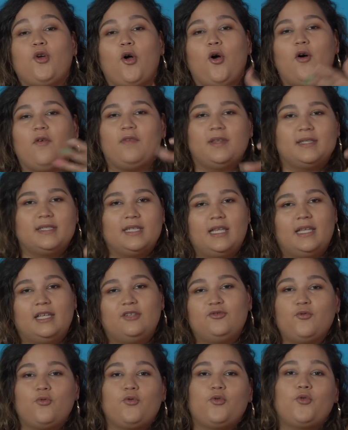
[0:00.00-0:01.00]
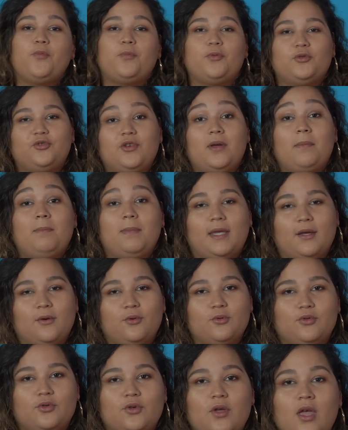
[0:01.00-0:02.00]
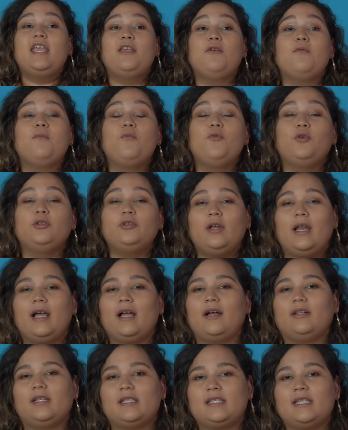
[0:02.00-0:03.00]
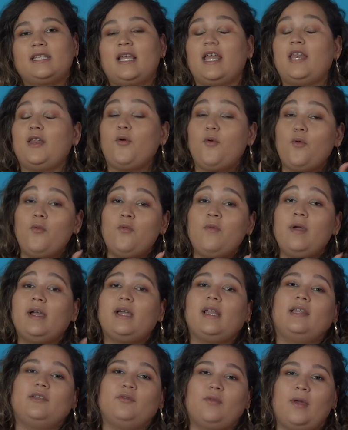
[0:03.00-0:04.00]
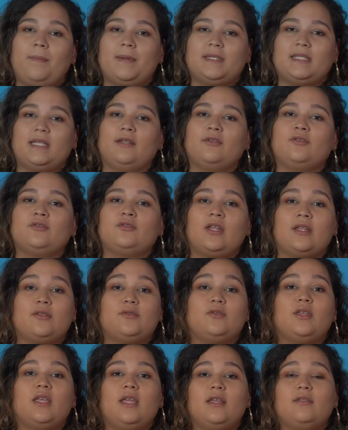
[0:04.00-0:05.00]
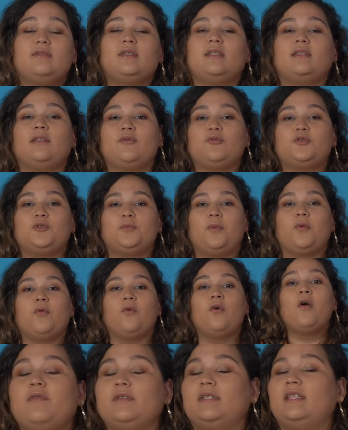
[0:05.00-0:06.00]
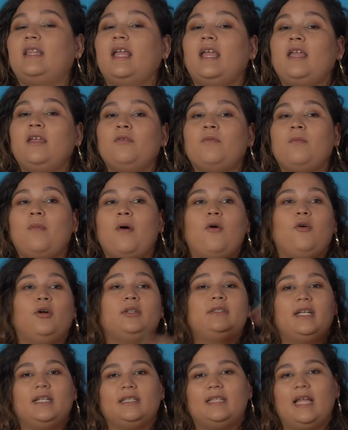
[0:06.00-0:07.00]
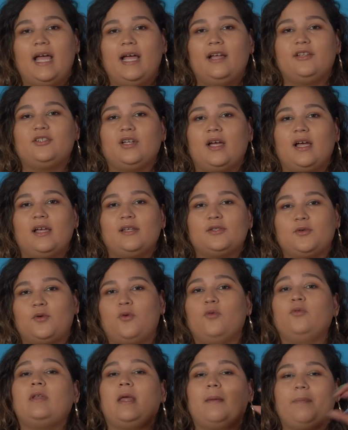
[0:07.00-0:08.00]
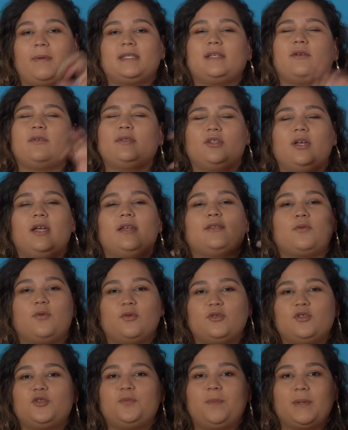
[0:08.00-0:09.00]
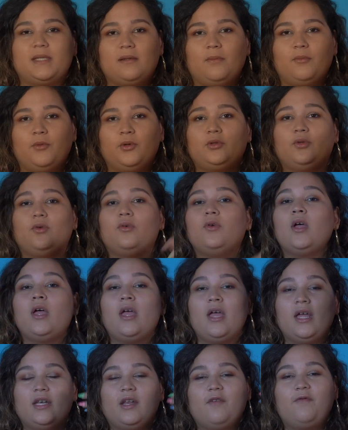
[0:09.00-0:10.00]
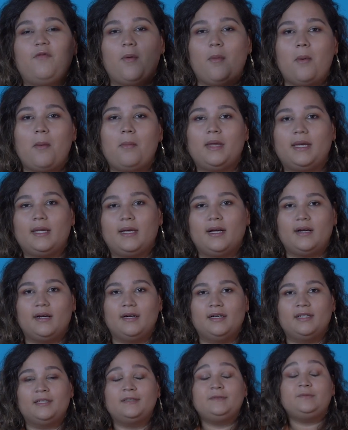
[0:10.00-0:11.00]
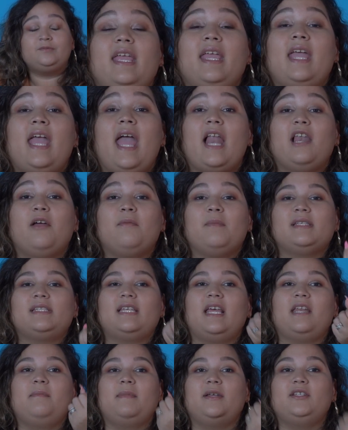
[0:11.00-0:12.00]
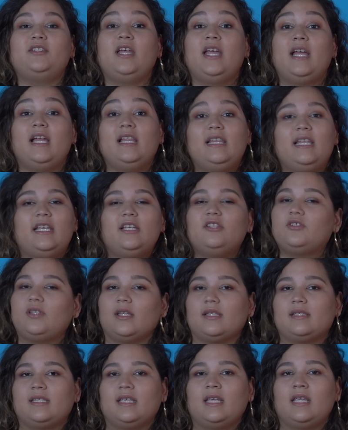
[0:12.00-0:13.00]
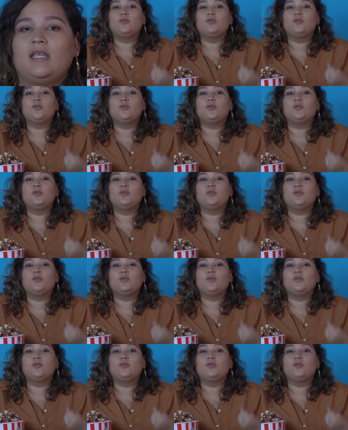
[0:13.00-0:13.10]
jovens ali, de um grupo de amigos. E o muito legal dessa série, um é que ela não é passada nos Estados Unidos, então, tipo, você tem uma outra ideia de high school, né? Porque essa coisa de high school a gente pensa muito na forma americana. E ela é uma série mais realista, assim,